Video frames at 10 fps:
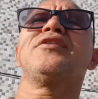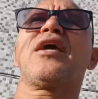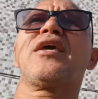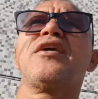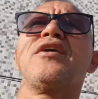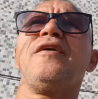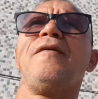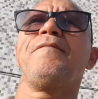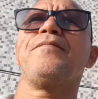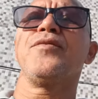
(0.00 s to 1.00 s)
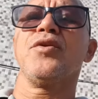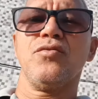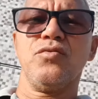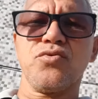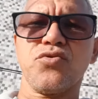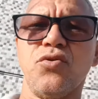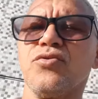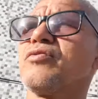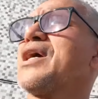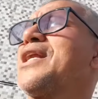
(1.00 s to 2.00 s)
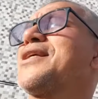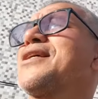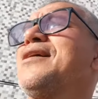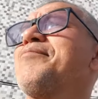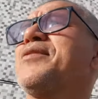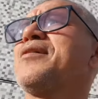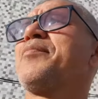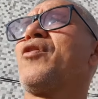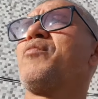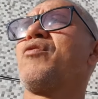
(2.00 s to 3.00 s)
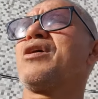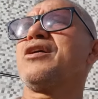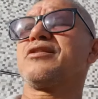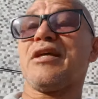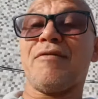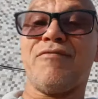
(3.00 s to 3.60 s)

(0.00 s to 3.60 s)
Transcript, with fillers: aqui um som de um galo de Campina para o meu cantar.